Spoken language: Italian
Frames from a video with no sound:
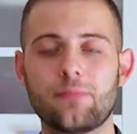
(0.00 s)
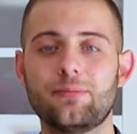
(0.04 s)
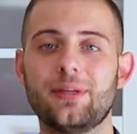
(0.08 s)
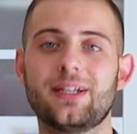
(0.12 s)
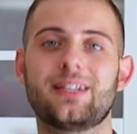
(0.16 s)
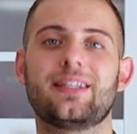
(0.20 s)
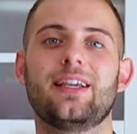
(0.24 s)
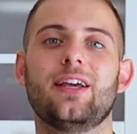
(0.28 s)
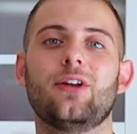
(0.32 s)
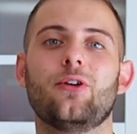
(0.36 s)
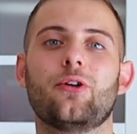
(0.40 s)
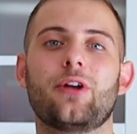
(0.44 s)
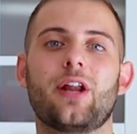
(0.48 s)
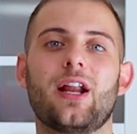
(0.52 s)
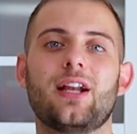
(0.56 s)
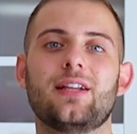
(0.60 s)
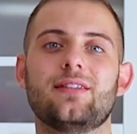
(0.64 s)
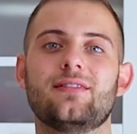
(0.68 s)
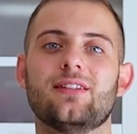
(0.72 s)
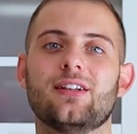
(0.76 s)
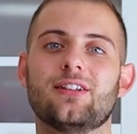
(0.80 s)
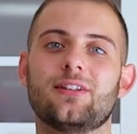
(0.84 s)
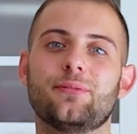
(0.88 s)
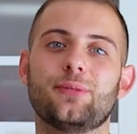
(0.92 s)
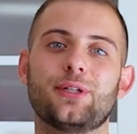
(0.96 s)
Perché l'ho
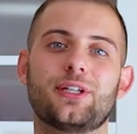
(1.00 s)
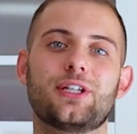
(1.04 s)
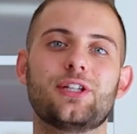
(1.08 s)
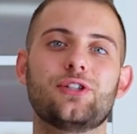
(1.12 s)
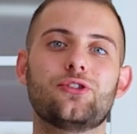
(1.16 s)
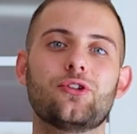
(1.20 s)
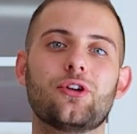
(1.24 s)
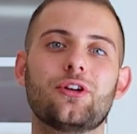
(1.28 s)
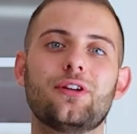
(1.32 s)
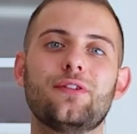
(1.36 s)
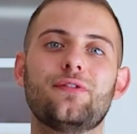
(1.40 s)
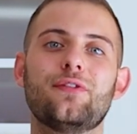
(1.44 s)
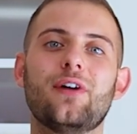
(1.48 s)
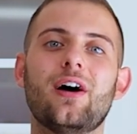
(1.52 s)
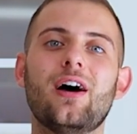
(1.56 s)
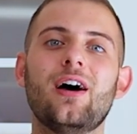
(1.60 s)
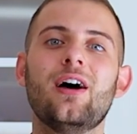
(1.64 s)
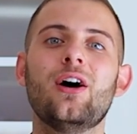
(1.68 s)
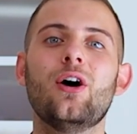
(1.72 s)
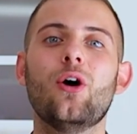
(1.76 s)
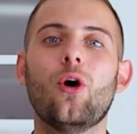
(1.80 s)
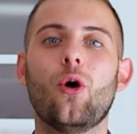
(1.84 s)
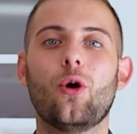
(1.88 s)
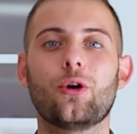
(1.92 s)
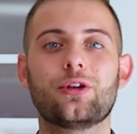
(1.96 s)
realizzata? Perché giorni
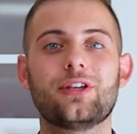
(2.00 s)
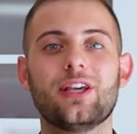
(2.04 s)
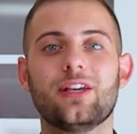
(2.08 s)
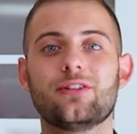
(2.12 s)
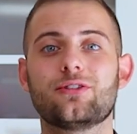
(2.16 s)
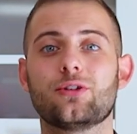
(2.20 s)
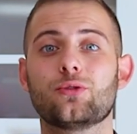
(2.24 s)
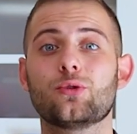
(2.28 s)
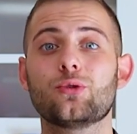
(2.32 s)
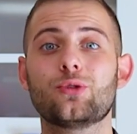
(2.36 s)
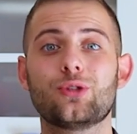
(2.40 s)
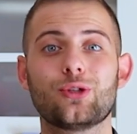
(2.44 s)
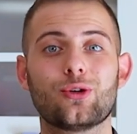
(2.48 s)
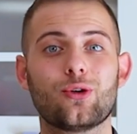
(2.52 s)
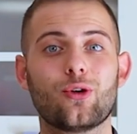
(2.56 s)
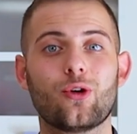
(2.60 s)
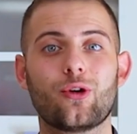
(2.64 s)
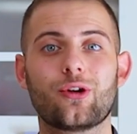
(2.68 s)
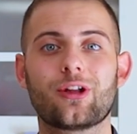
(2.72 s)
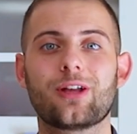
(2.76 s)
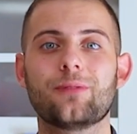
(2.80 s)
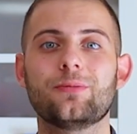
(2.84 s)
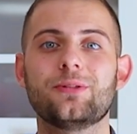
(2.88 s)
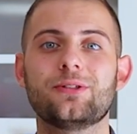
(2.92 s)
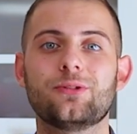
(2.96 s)
fa ho chiesto a tutti
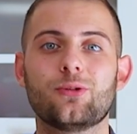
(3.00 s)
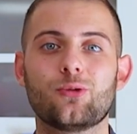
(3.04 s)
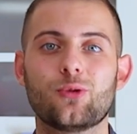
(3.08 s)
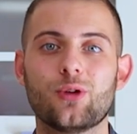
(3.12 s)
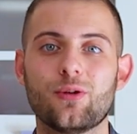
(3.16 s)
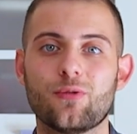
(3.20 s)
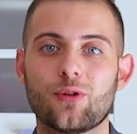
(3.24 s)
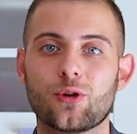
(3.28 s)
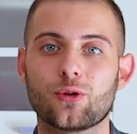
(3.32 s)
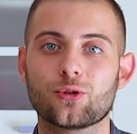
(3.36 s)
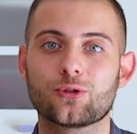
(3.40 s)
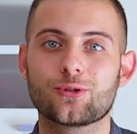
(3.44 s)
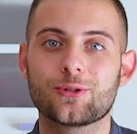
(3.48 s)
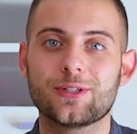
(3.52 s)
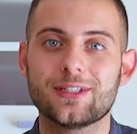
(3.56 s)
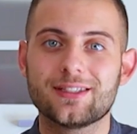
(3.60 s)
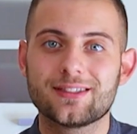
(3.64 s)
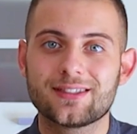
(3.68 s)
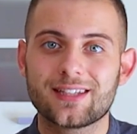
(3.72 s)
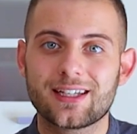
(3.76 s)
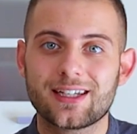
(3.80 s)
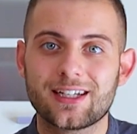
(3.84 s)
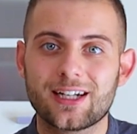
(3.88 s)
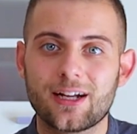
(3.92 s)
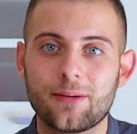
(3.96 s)
coloro che mi seguivano su
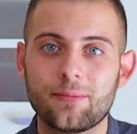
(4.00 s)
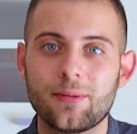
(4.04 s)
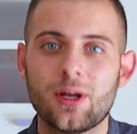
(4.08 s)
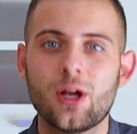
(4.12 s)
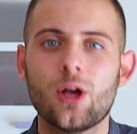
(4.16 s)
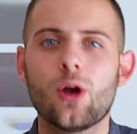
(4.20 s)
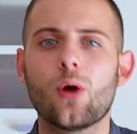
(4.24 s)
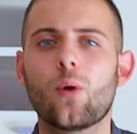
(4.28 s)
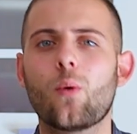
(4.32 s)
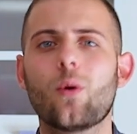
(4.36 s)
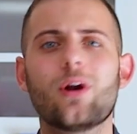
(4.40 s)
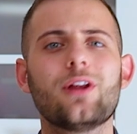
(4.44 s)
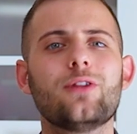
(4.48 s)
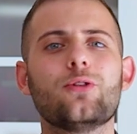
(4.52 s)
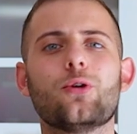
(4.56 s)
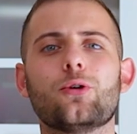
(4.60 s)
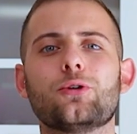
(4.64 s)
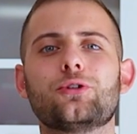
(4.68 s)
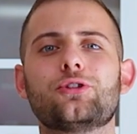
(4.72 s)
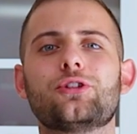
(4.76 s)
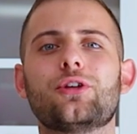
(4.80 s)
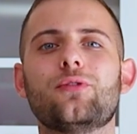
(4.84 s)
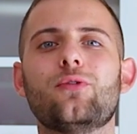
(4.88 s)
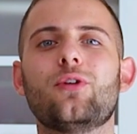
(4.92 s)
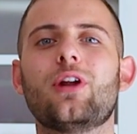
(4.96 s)
Instagram quale
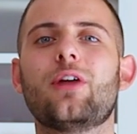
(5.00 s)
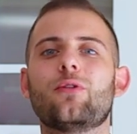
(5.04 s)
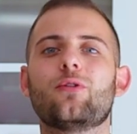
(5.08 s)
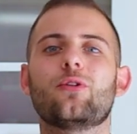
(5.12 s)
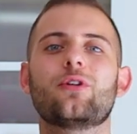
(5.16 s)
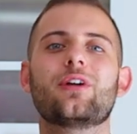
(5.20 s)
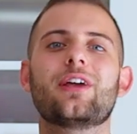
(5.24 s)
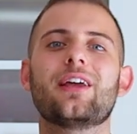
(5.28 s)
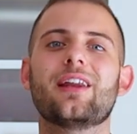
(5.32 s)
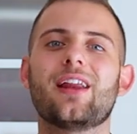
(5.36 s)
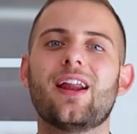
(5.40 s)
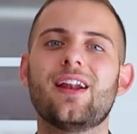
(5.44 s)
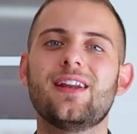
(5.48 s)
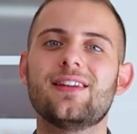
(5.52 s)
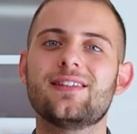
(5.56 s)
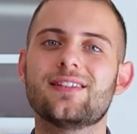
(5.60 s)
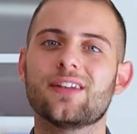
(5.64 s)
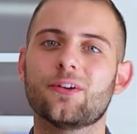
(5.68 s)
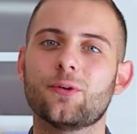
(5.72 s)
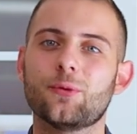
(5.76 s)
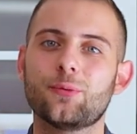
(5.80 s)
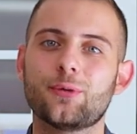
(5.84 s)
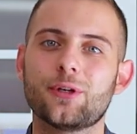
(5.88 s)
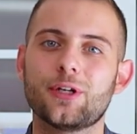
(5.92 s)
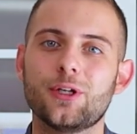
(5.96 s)
dolce volevano che
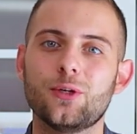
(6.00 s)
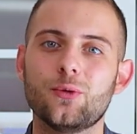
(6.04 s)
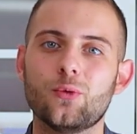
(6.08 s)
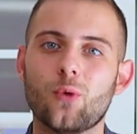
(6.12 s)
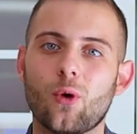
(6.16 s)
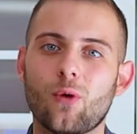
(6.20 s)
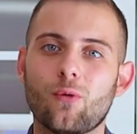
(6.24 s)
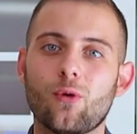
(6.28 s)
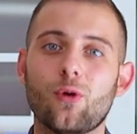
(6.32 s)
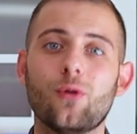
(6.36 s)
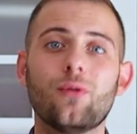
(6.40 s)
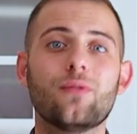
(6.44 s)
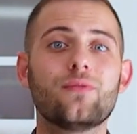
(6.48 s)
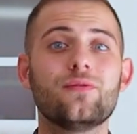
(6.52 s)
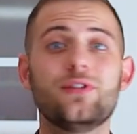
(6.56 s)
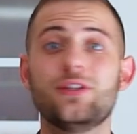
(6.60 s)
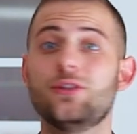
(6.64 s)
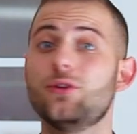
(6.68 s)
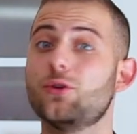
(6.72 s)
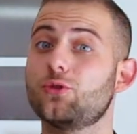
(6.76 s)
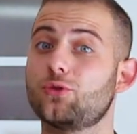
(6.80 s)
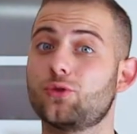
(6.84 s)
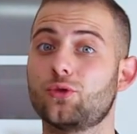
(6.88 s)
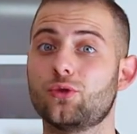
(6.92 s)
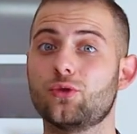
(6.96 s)
realizzavo per il nuovo
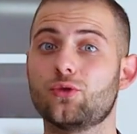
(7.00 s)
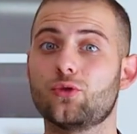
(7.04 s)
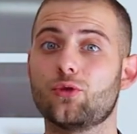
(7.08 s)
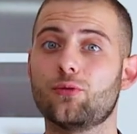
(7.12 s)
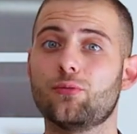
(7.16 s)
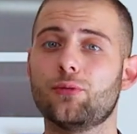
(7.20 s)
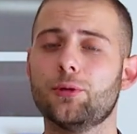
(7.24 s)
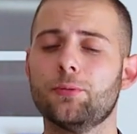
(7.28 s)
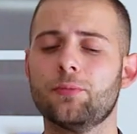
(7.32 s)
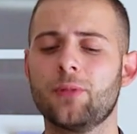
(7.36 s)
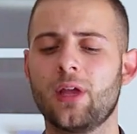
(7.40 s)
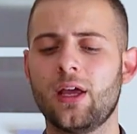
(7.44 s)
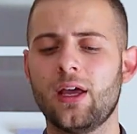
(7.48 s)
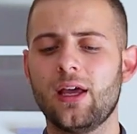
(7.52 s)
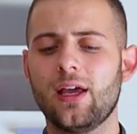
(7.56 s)
video su YouTube.